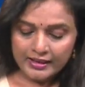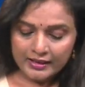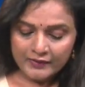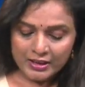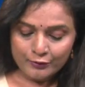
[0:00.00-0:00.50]

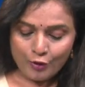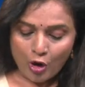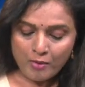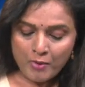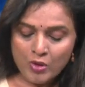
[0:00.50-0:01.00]
ఎర్రవెల్లి
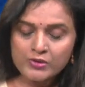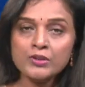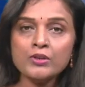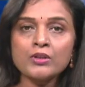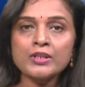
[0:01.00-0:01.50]
ఫామ్
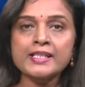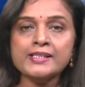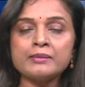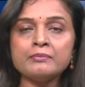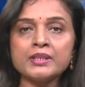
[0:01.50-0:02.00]
హౌస్లో
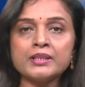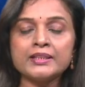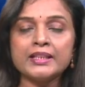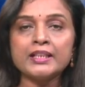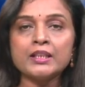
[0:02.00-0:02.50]
డిసెంబర్
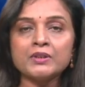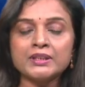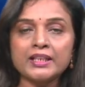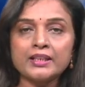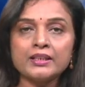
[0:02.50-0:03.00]
ఏడవ
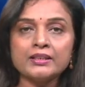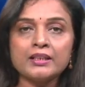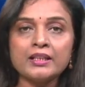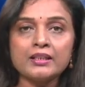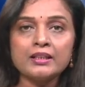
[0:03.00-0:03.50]
తేదీన